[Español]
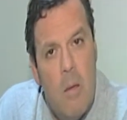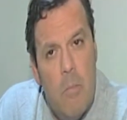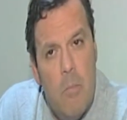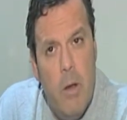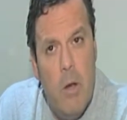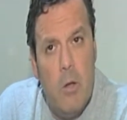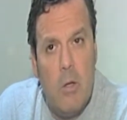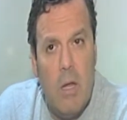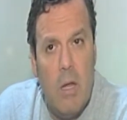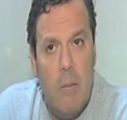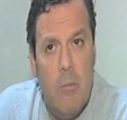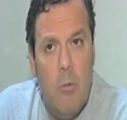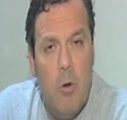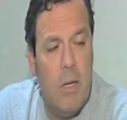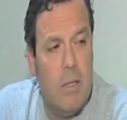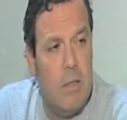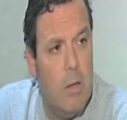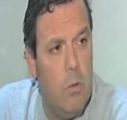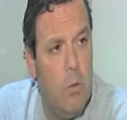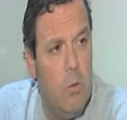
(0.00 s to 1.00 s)
Bueno, tenemos
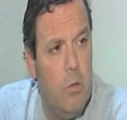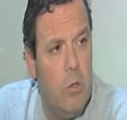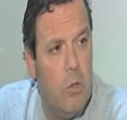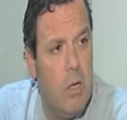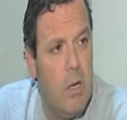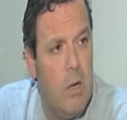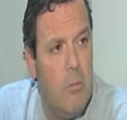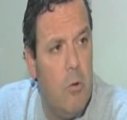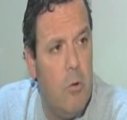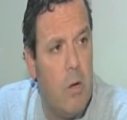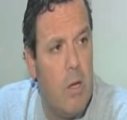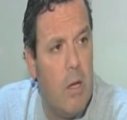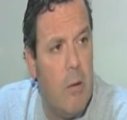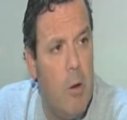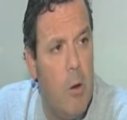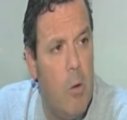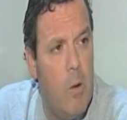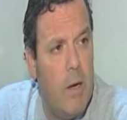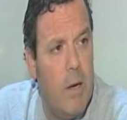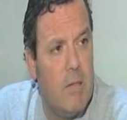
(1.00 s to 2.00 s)
hasta junio, tenemos que
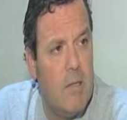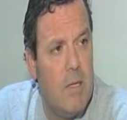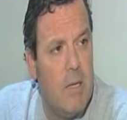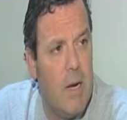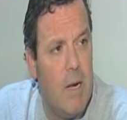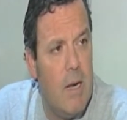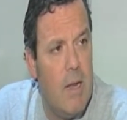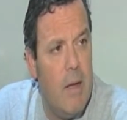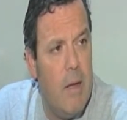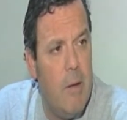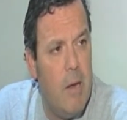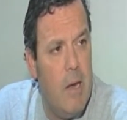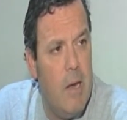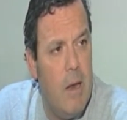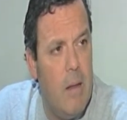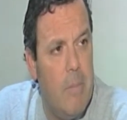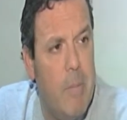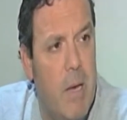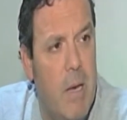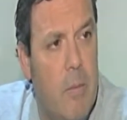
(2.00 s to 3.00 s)
evaluar si en realidad vale
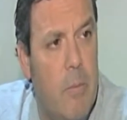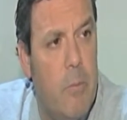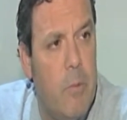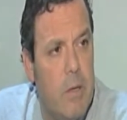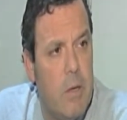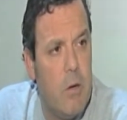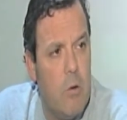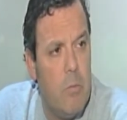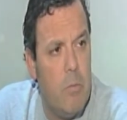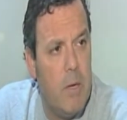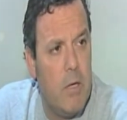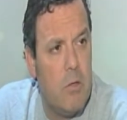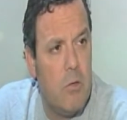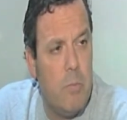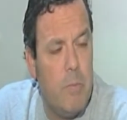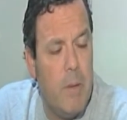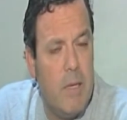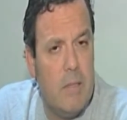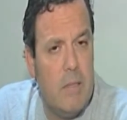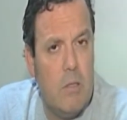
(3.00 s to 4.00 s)
la pena pues, comprar su
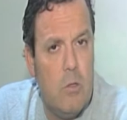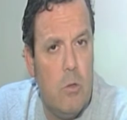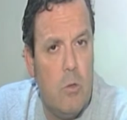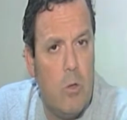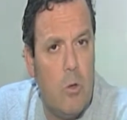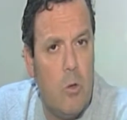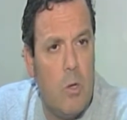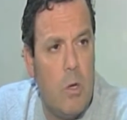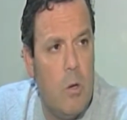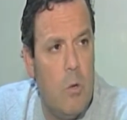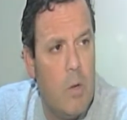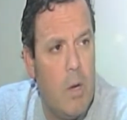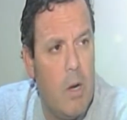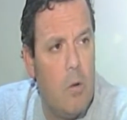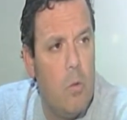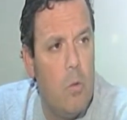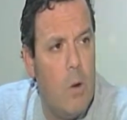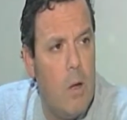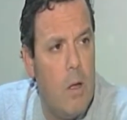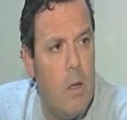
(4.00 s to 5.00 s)
pase. Yo creo que es un
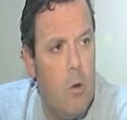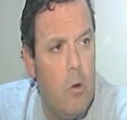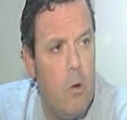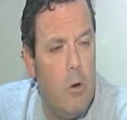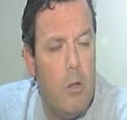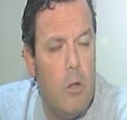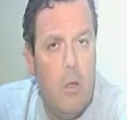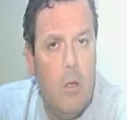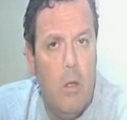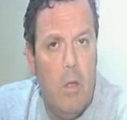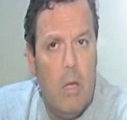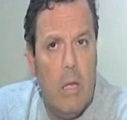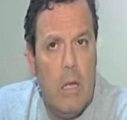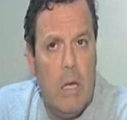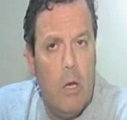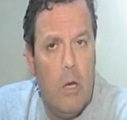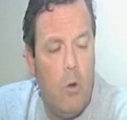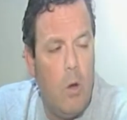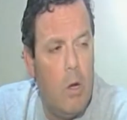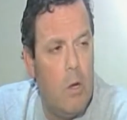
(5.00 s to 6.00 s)
gran jugador,
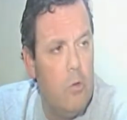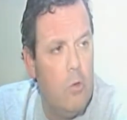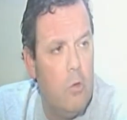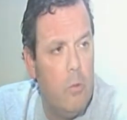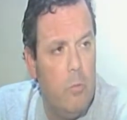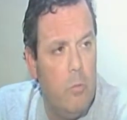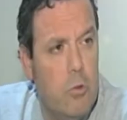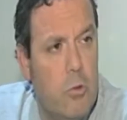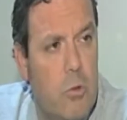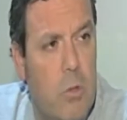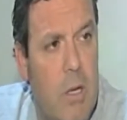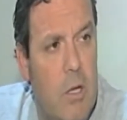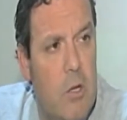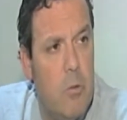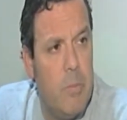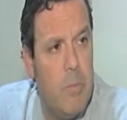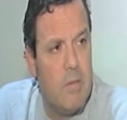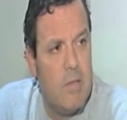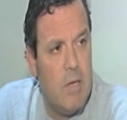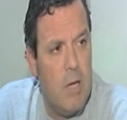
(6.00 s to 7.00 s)
eh, nos ayudó mucho el
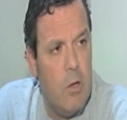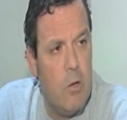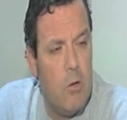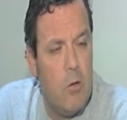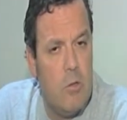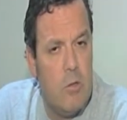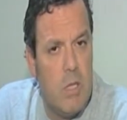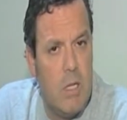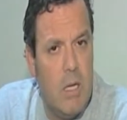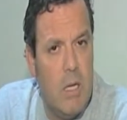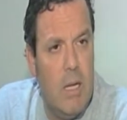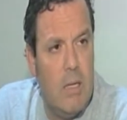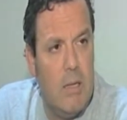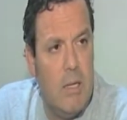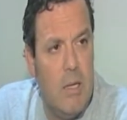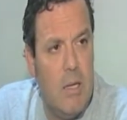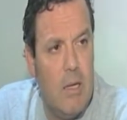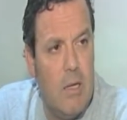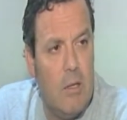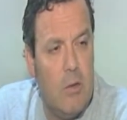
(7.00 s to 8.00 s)
año pasado en conseguir la
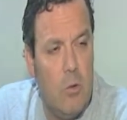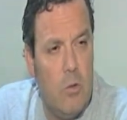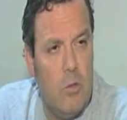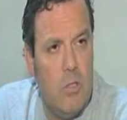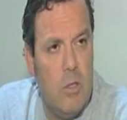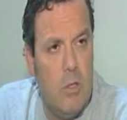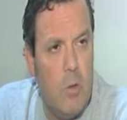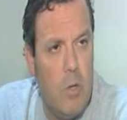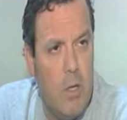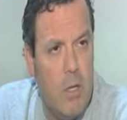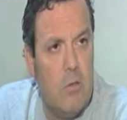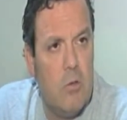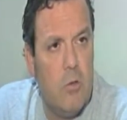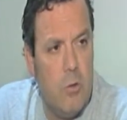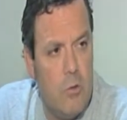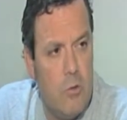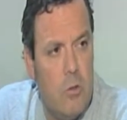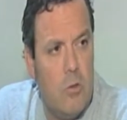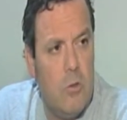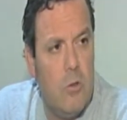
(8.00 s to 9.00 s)
estrella 14 y con eso
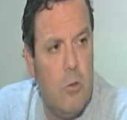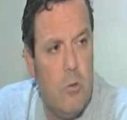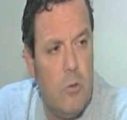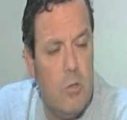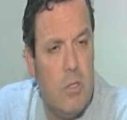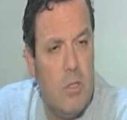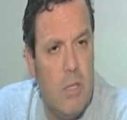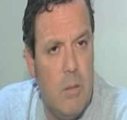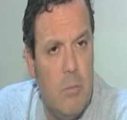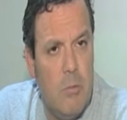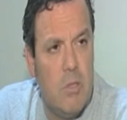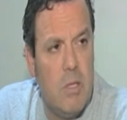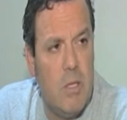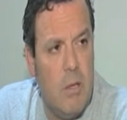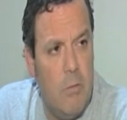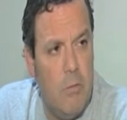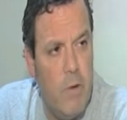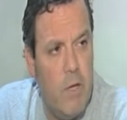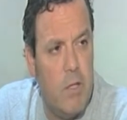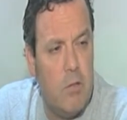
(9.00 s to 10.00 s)
nosotros nos sentimos
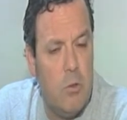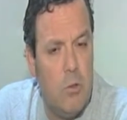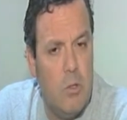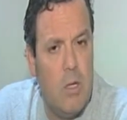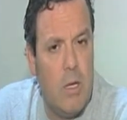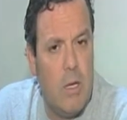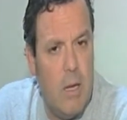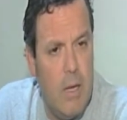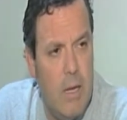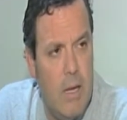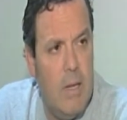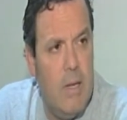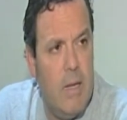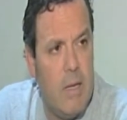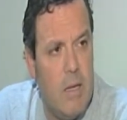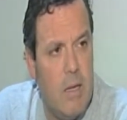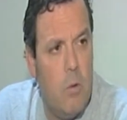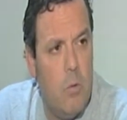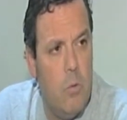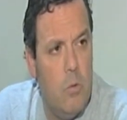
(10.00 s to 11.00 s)
satisfechos de que él de
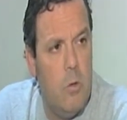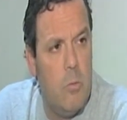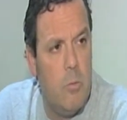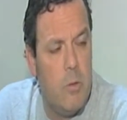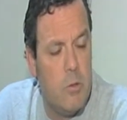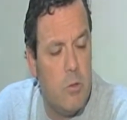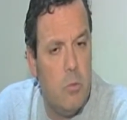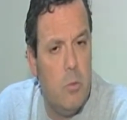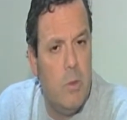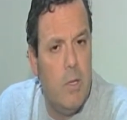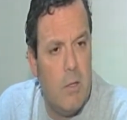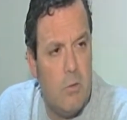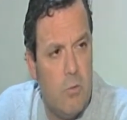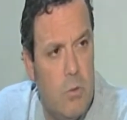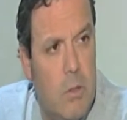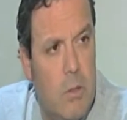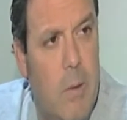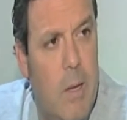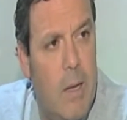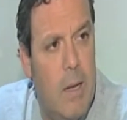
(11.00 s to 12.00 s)
aquí a junio pues, subirá a
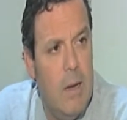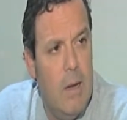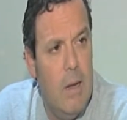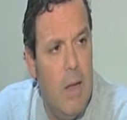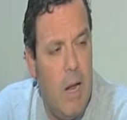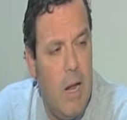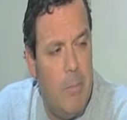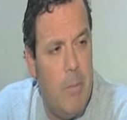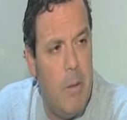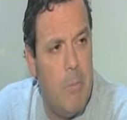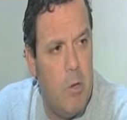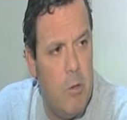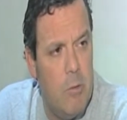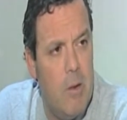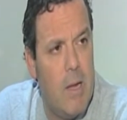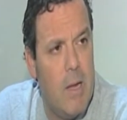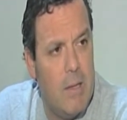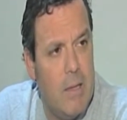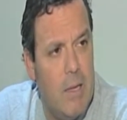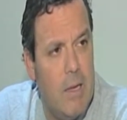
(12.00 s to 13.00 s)
su nivel, al mismo
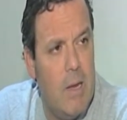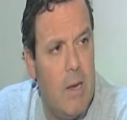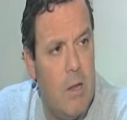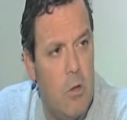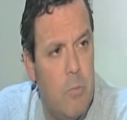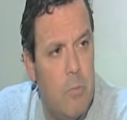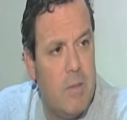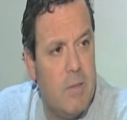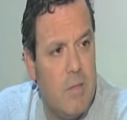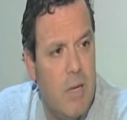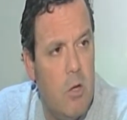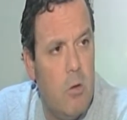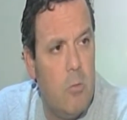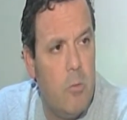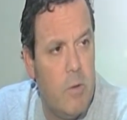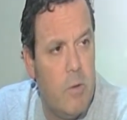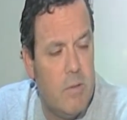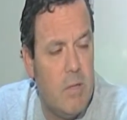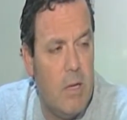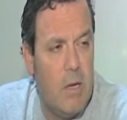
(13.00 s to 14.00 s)
nivel que tenía el año pasado
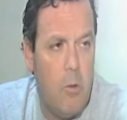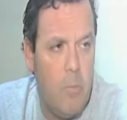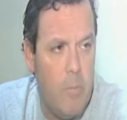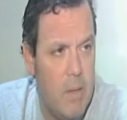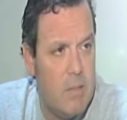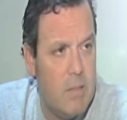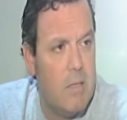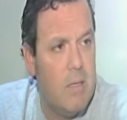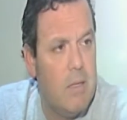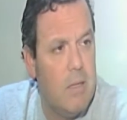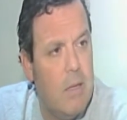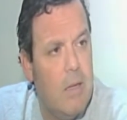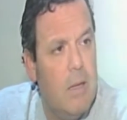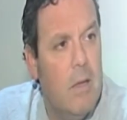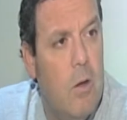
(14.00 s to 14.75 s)
pues, en los meses de